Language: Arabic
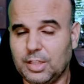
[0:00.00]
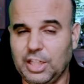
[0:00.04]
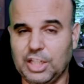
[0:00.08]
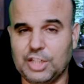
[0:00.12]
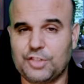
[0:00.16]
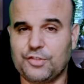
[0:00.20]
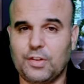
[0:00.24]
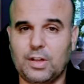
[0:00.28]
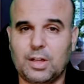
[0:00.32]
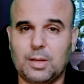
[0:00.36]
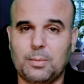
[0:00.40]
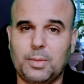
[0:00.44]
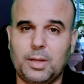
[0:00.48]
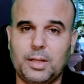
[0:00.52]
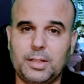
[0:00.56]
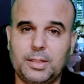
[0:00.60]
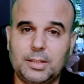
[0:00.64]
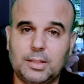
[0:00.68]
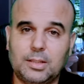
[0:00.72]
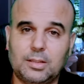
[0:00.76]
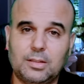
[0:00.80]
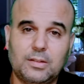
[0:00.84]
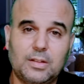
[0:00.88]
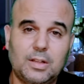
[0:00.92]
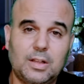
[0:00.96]
كيعيش في
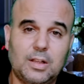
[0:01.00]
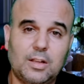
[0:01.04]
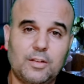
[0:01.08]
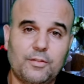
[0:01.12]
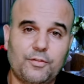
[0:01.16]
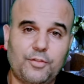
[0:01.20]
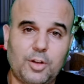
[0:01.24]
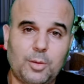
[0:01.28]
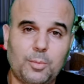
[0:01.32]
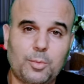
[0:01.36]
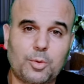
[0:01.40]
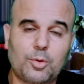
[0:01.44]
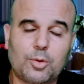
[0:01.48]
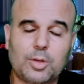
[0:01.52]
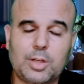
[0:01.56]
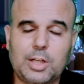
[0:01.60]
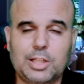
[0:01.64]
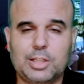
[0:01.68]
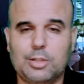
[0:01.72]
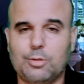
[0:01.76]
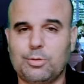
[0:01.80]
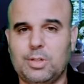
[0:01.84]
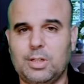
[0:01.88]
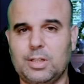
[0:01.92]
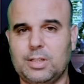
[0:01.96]
ألمانيا في عمره
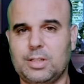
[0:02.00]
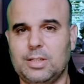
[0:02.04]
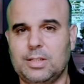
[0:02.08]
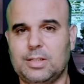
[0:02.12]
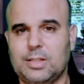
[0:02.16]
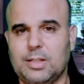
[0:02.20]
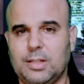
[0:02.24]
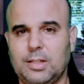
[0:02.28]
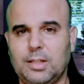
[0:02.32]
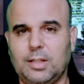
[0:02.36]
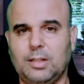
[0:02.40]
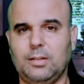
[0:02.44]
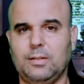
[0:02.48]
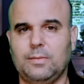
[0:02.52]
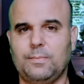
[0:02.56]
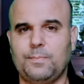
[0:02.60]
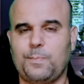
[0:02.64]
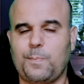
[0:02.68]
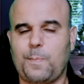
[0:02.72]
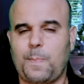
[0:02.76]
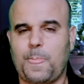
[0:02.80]
33 سنة